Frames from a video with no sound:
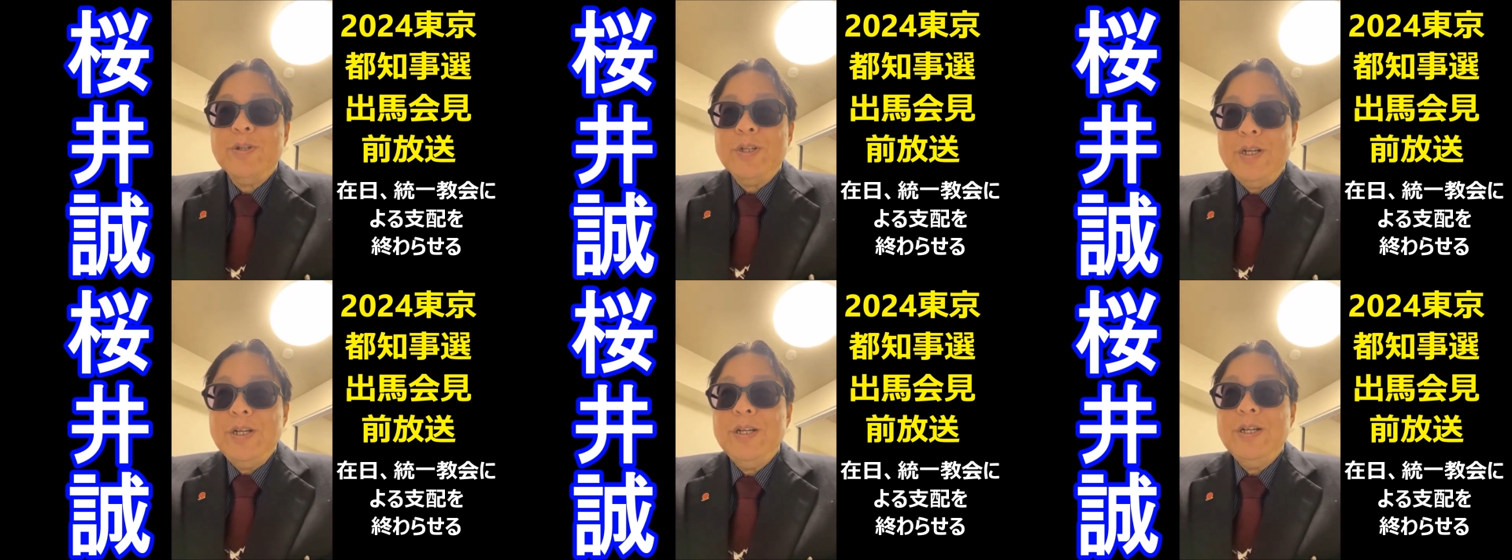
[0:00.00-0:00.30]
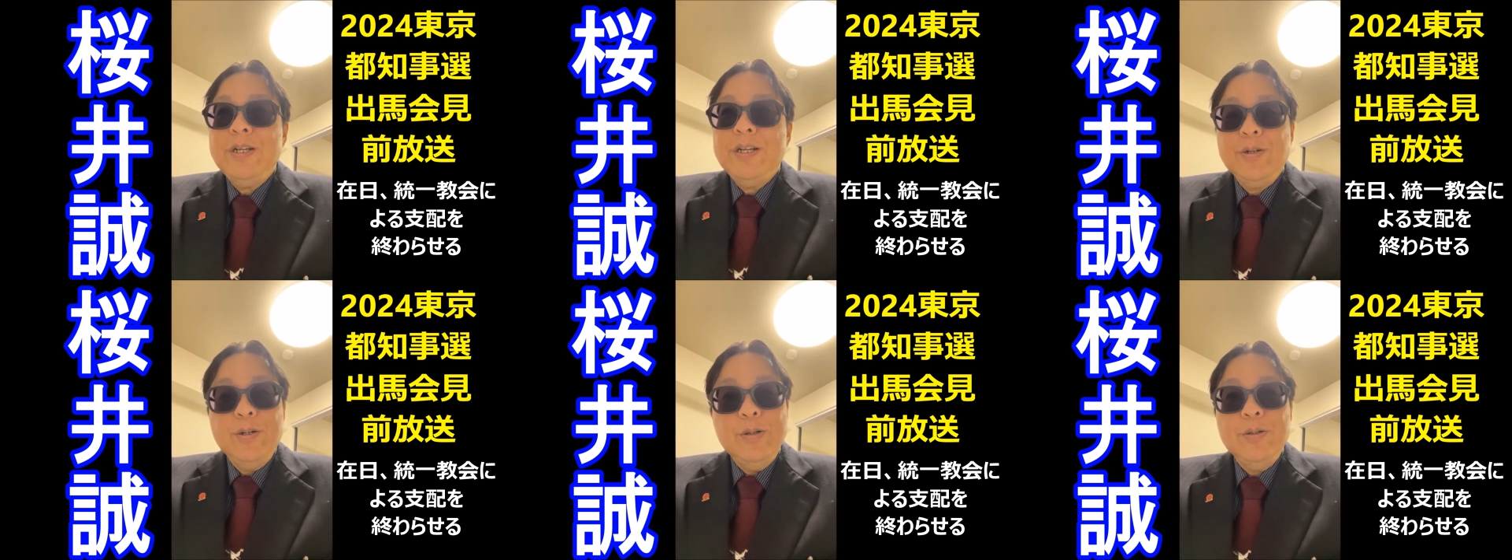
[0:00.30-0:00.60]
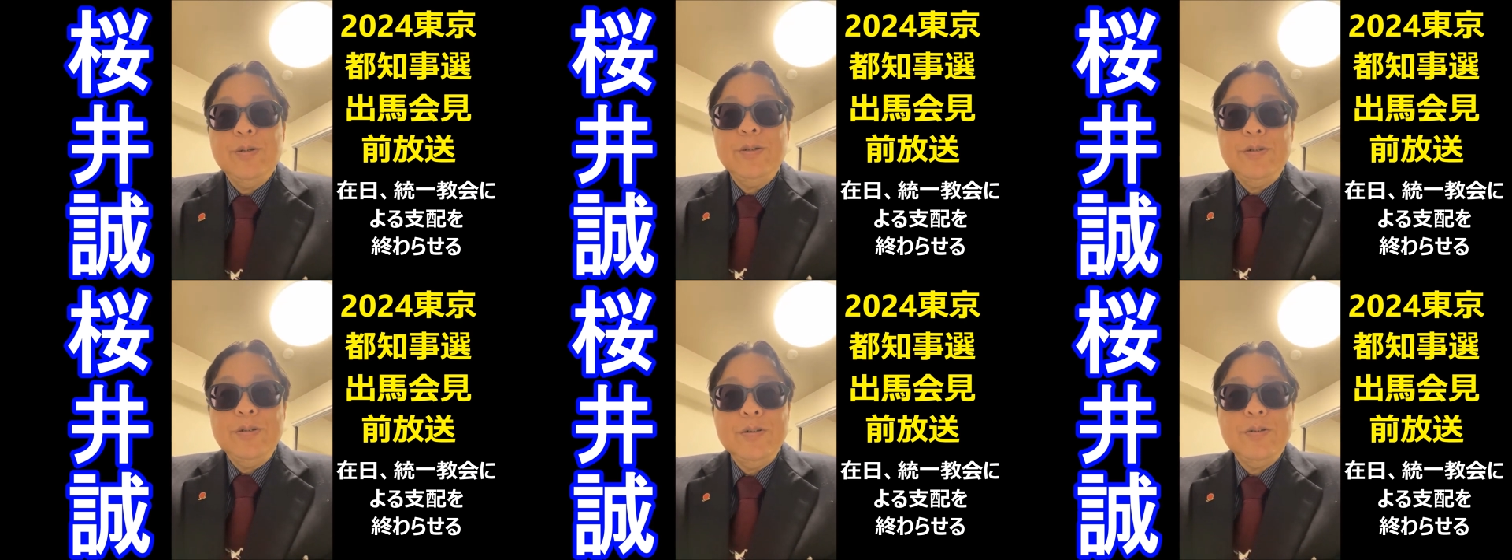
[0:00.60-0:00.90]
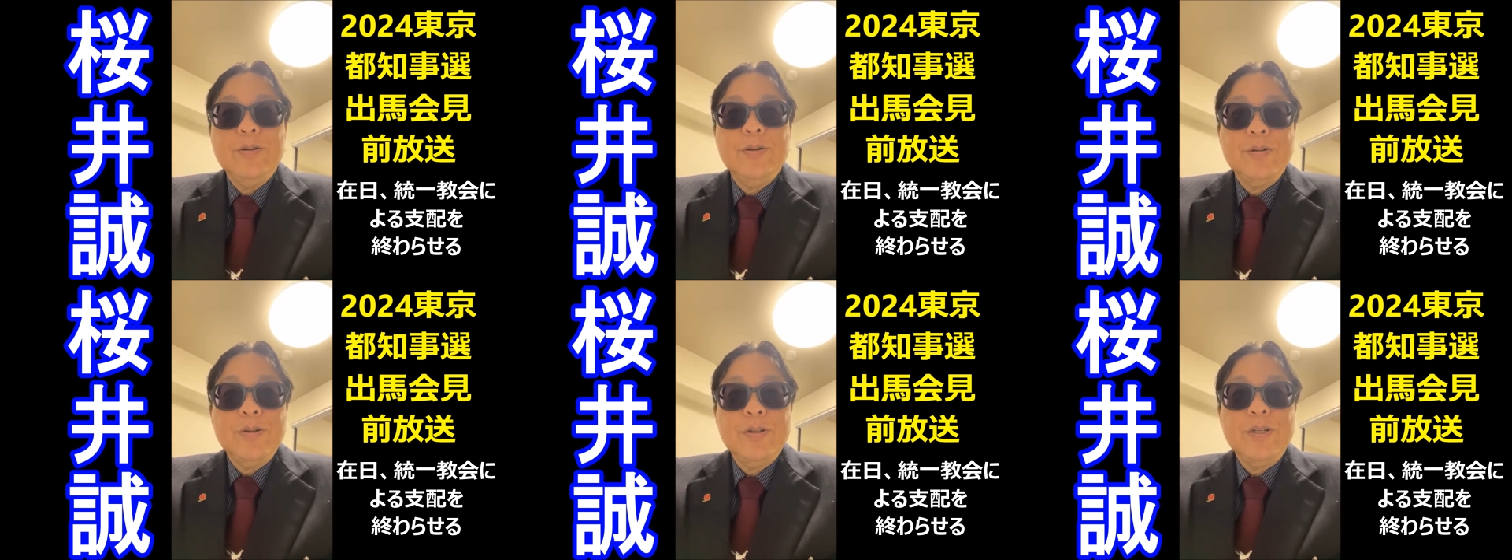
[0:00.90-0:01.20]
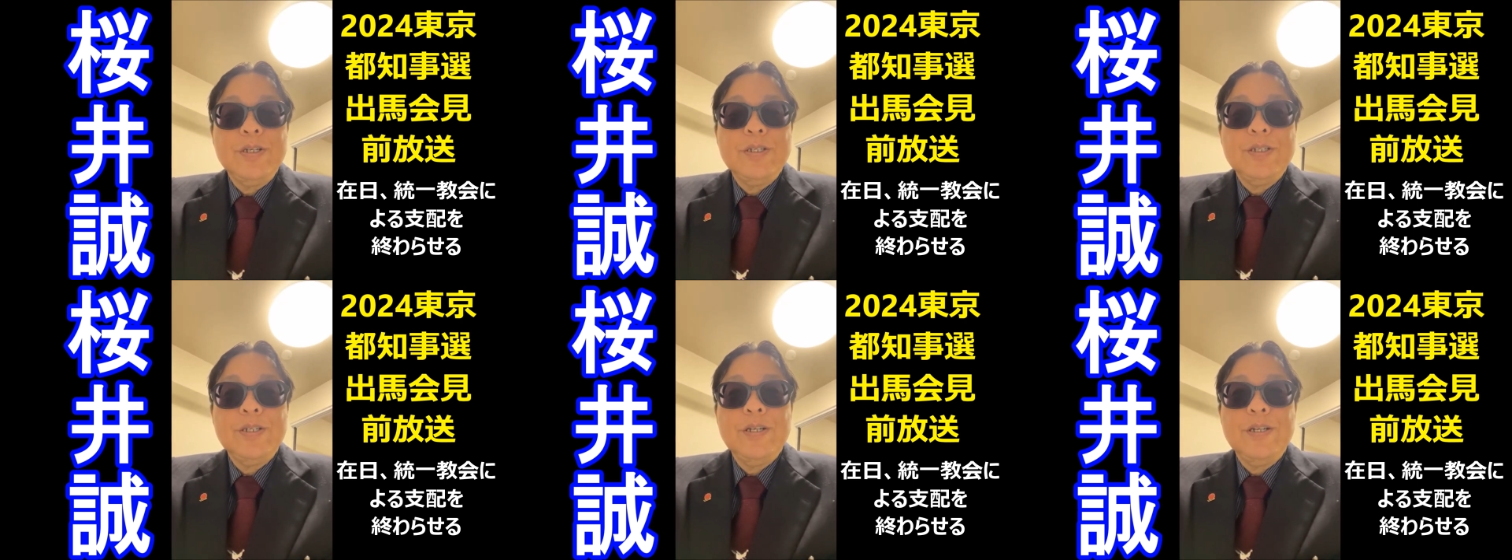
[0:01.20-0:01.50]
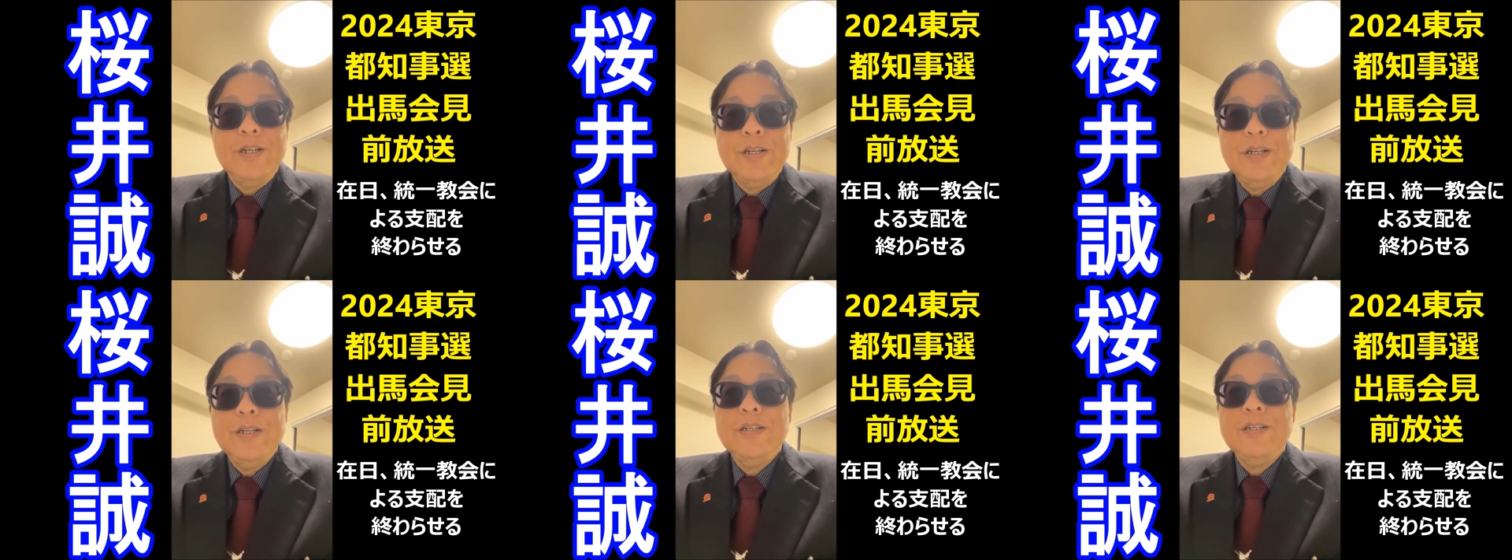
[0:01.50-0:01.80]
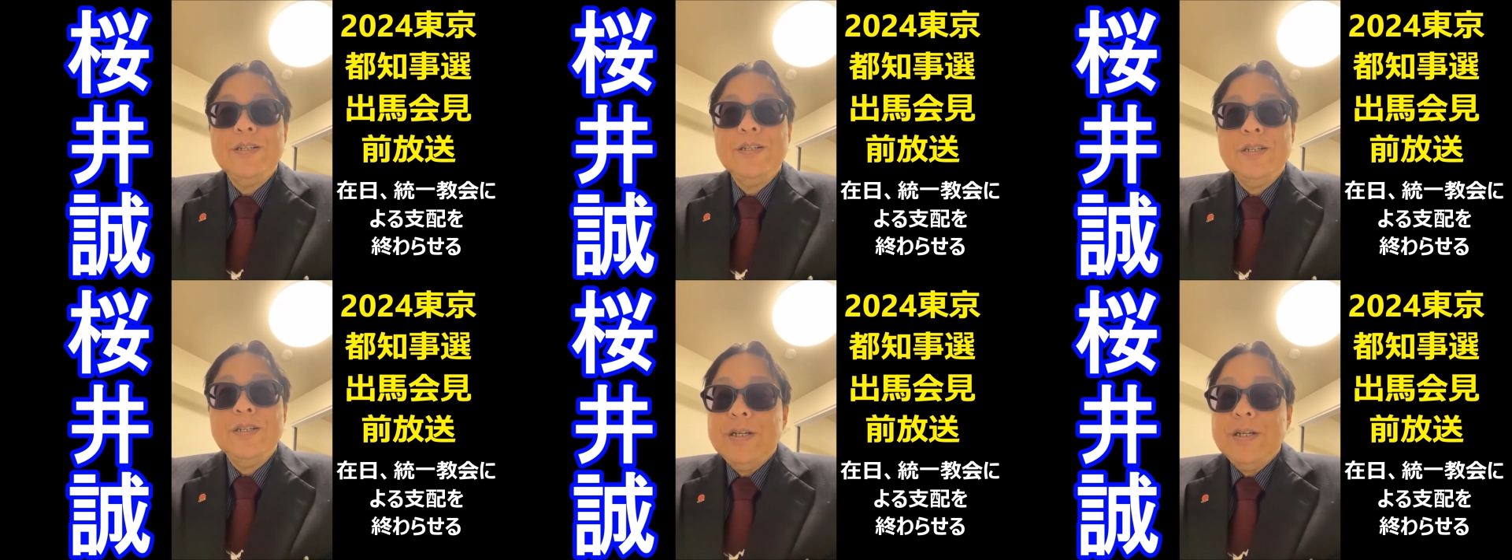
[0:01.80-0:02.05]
もね、来るということでしてね。